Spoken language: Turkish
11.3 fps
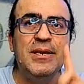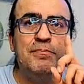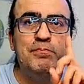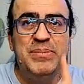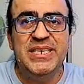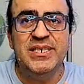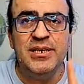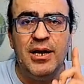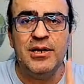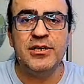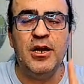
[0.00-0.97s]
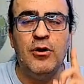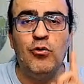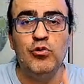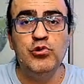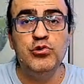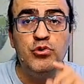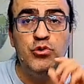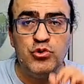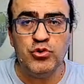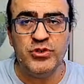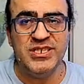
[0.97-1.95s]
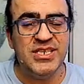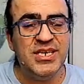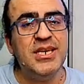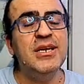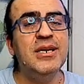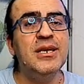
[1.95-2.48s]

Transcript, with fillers: bir halka olduğu sürece